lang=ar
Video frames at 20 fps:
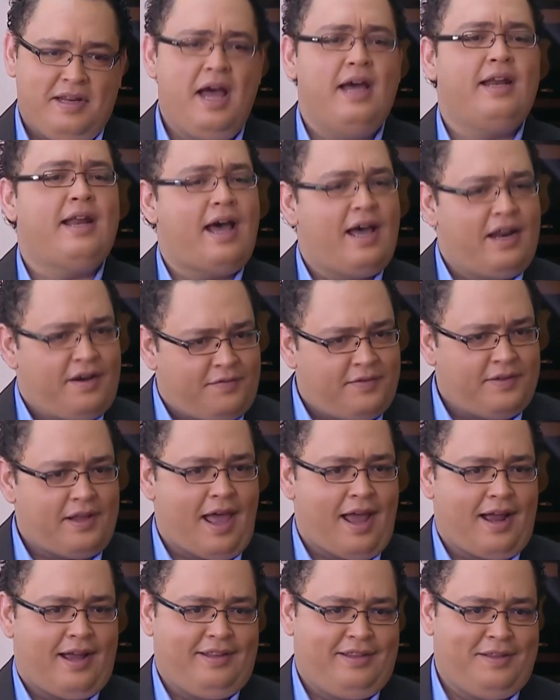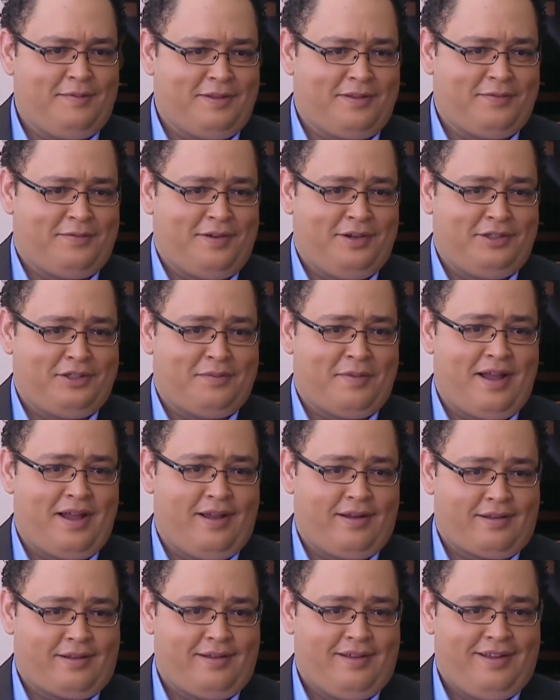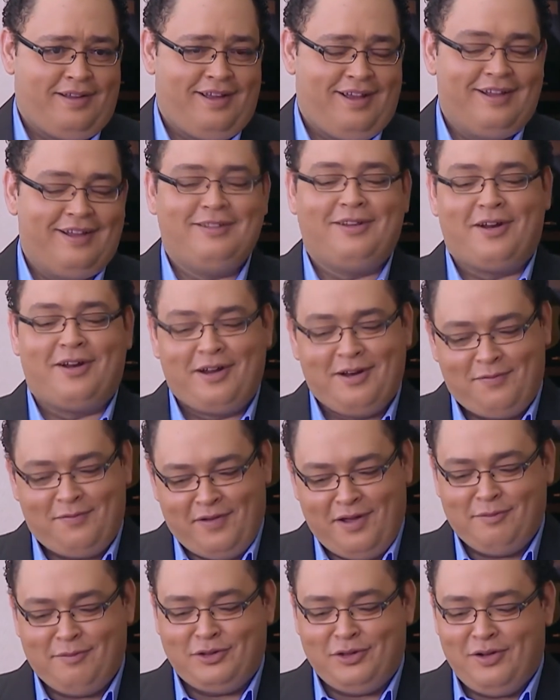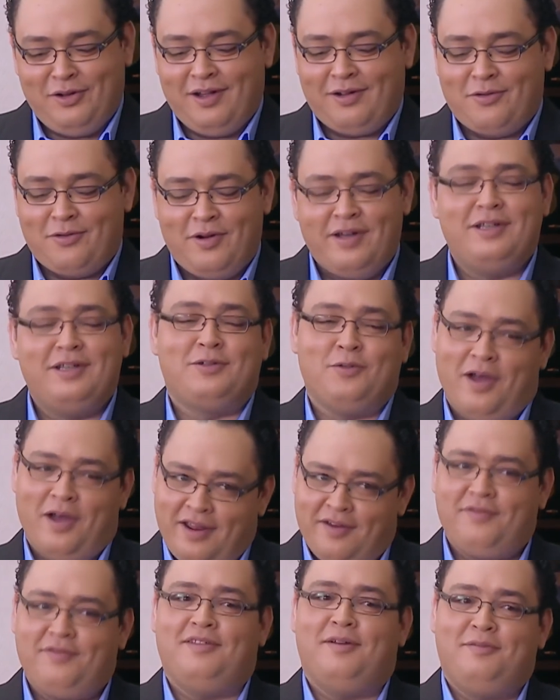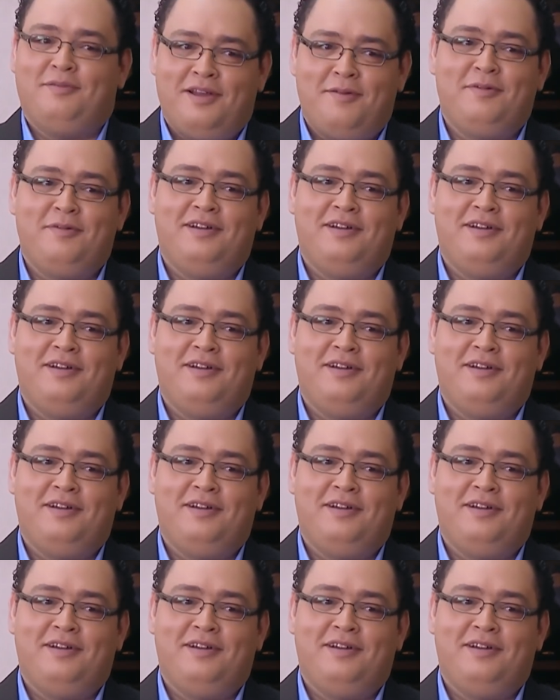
انا عارف ان الحاجات دي ما تفرقش معاك انت راجل فاهم شغلك كويس وعارف انت بتعمل ايه